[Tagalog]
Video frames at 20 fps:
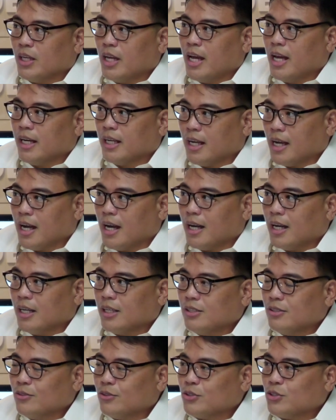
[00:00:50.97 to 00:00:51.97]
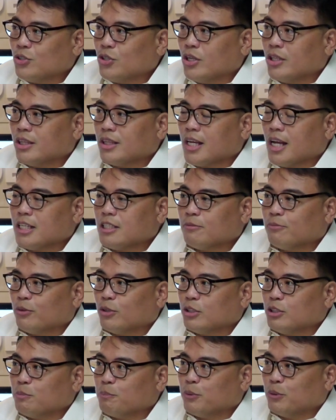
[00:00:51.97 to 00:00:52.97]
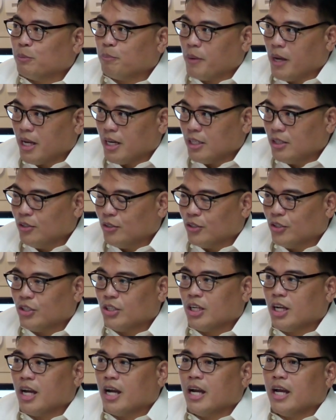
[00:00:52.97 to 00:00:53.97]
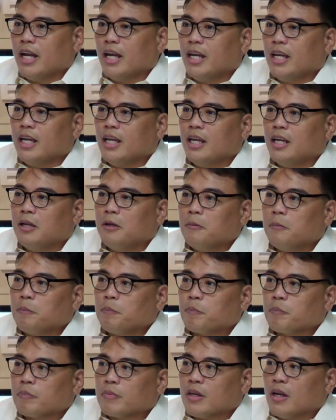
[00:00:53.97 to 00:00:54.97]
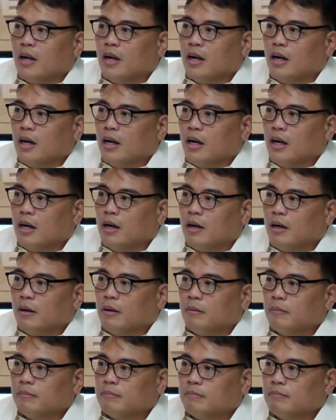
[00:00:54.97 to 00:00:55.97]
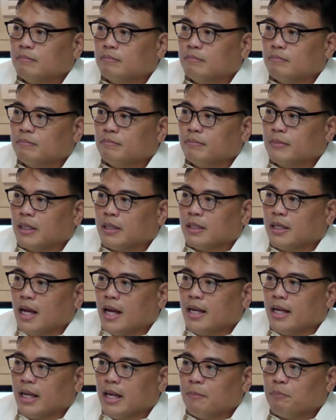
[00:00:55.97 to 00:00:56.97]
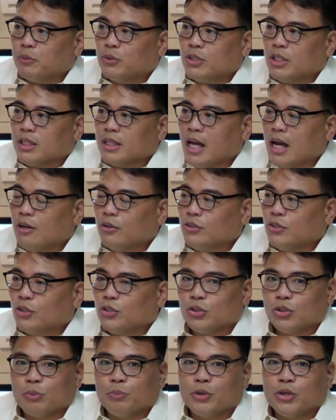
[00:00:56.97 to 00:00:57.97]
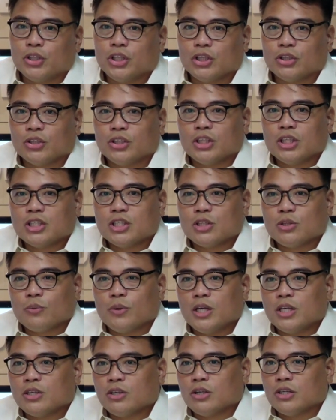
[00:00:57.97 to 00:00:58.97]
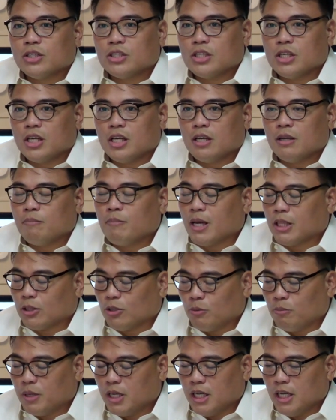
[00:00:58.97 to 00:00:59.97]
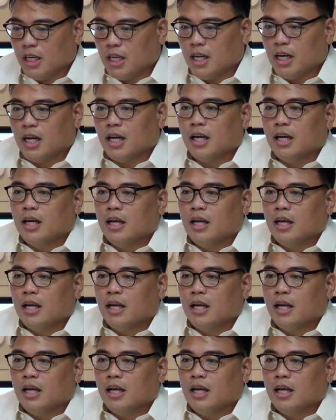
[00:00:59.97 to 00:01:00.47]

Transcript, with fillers: LCAC, yung Joint Task Force po para doon ay uh, maglalagay po ng tao doon to monitor the situations in Metro Manila.